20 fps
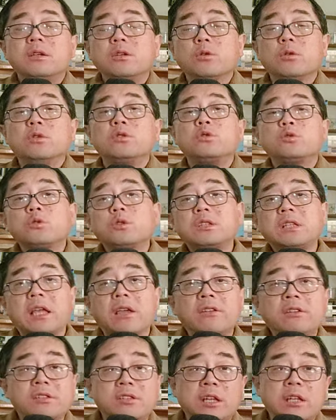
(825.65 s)
有人就说
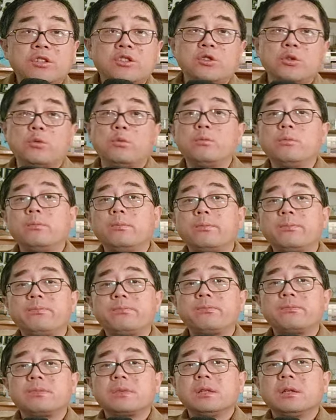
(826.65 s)
得得救，
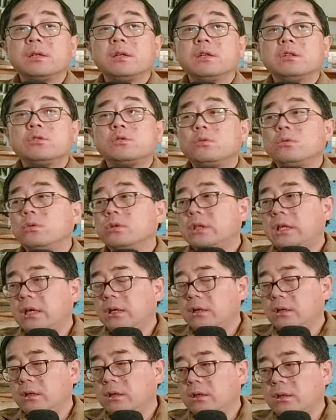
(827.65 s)
中国那
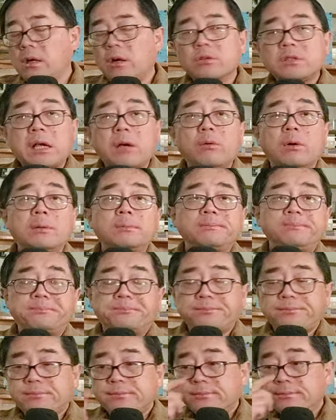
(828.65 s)
个高善文。
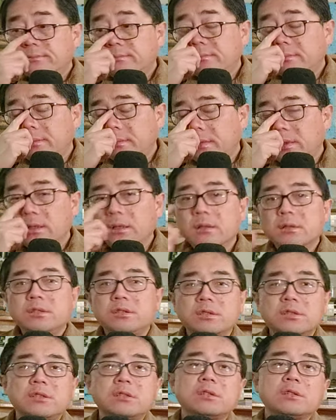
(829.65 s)

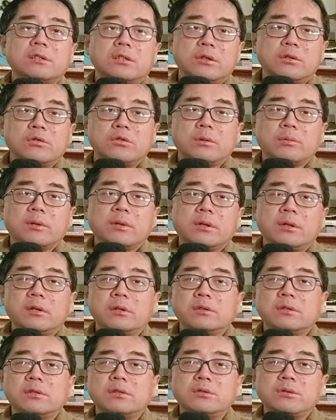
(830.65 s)
其实是挺有水平的一
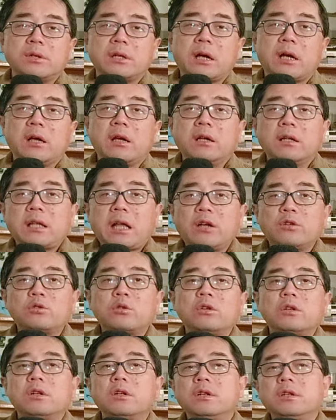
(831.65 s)
个经济学家，他还
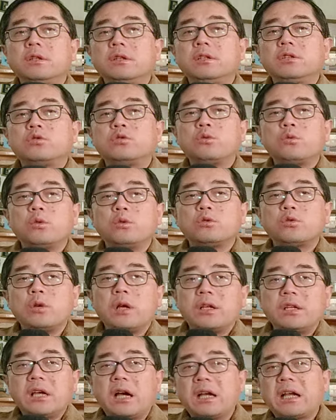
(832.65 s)
说：“你中国中
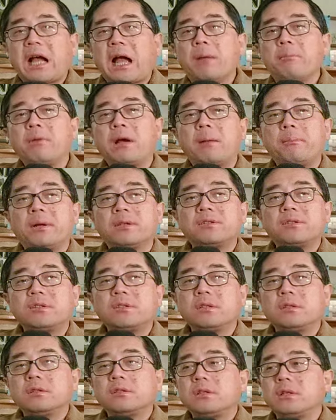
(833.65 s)
央银行敢不敢把自
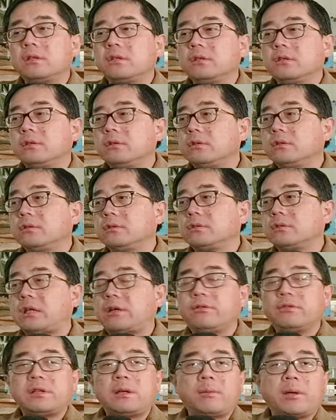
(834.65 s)
己的这个资
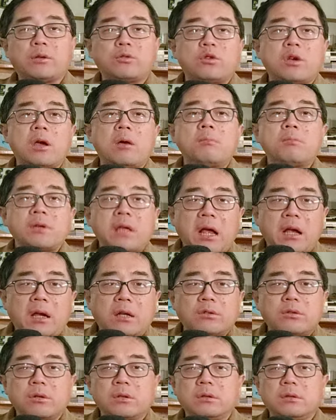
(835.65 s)
产负债表全部压
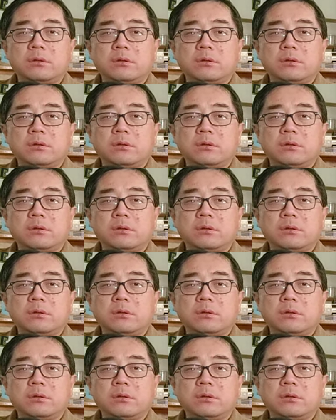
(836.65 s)
上去？